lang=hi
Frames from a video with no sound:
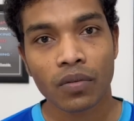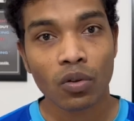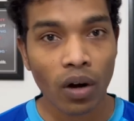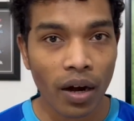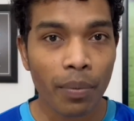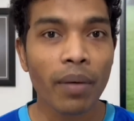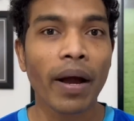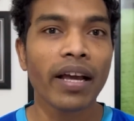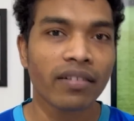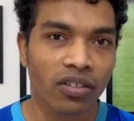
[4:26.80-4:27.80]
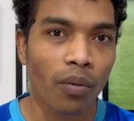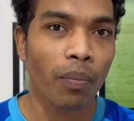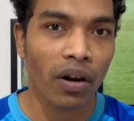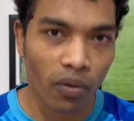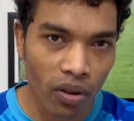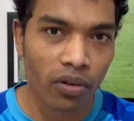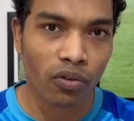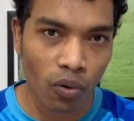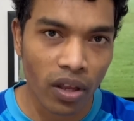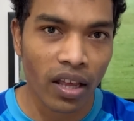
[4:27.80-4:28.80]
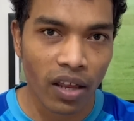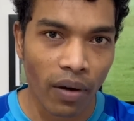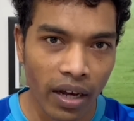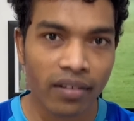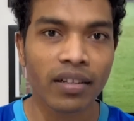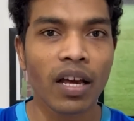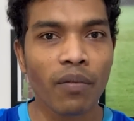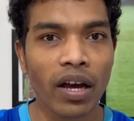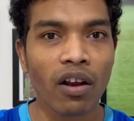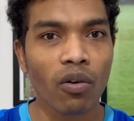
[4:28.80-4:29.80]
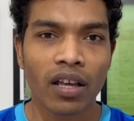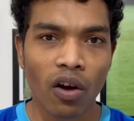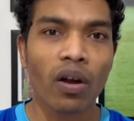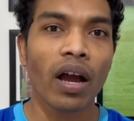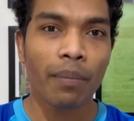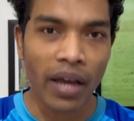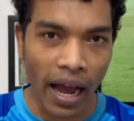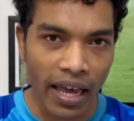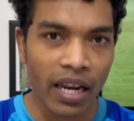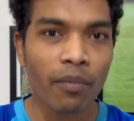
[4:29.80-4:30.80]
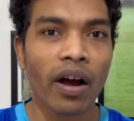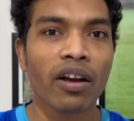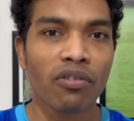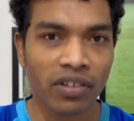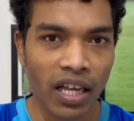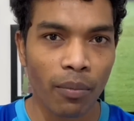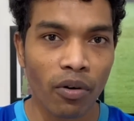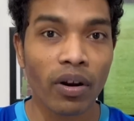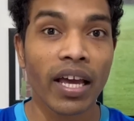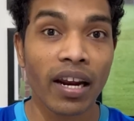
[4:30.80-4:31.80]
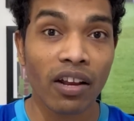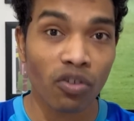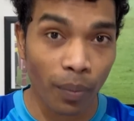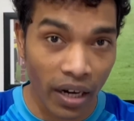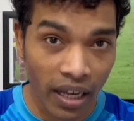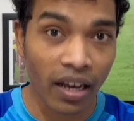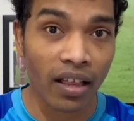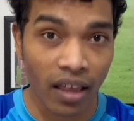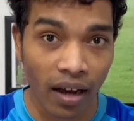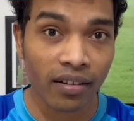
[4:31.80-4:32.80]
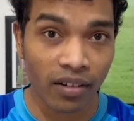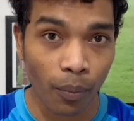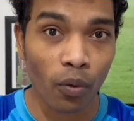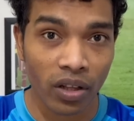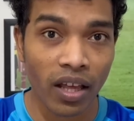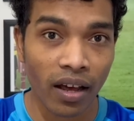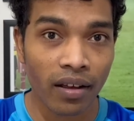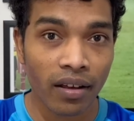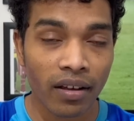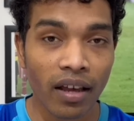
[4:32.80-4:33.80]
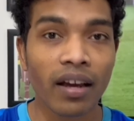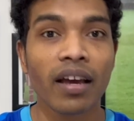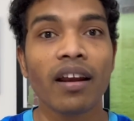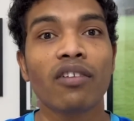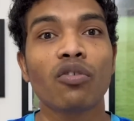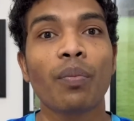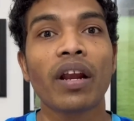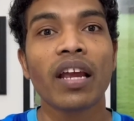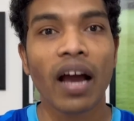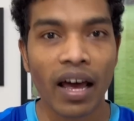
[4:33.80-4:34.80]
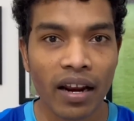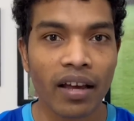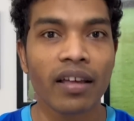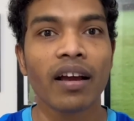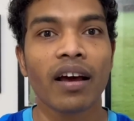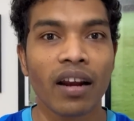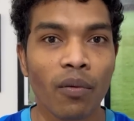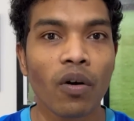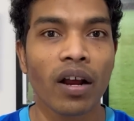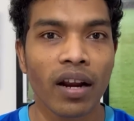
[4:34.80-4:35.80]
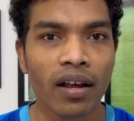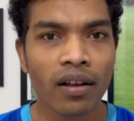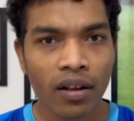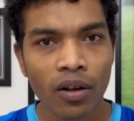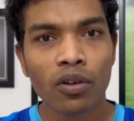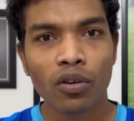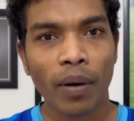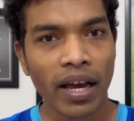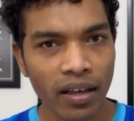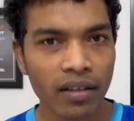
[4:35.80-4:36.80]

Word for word: तो अभी भाई इसके ऊपर कुछ सोचना चाहिए वहां के सीएम वगैरह को क्योंकि अभी हाल ही में आके जो सीएम उन्होंने केरला सुपर लीग का अच्छा खासा सपोर्ट दिया कि है ना केरला सुपर लीग आ रहा है ये कर रहे वो कर रहे हैं तो भाई